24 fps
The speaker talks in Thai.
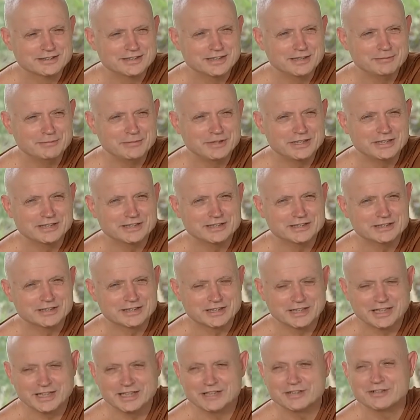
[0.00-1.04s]
ที่มีเงิน
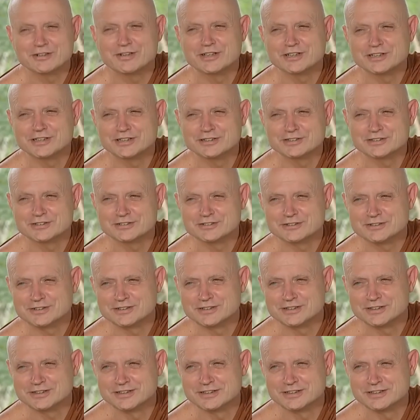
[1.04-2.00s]
ไขน้อยที่สุด